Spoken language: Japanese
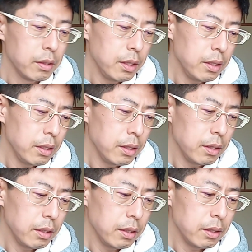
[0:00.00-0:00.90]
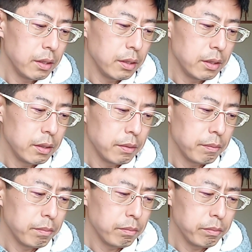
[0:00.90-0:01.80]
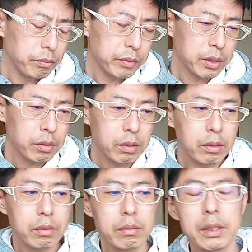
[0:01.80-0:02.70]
で、うん、その、